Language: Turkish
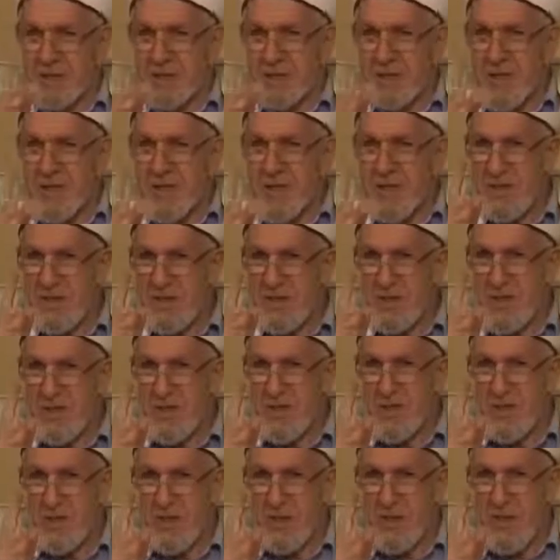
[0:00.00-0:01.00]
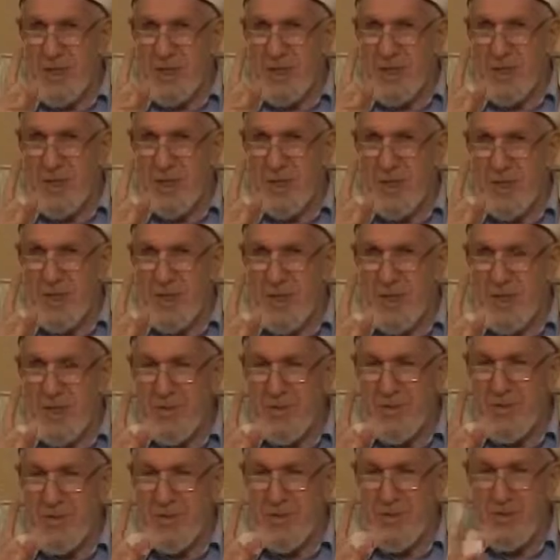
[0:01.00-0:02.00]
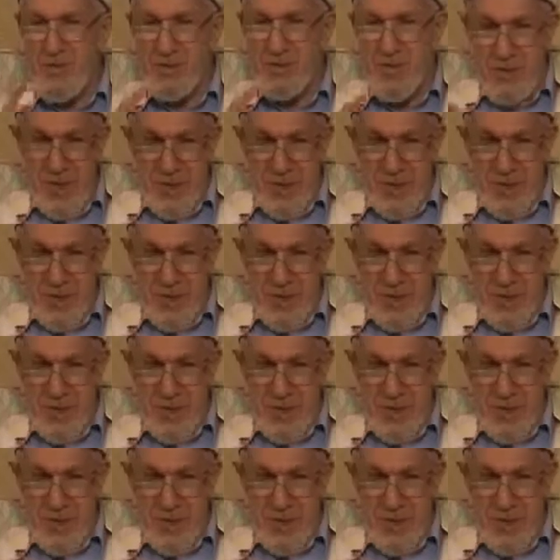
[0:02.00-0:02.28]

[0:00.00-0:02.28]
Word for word: Bir insanın ölümüne sebep olabilirsiniz.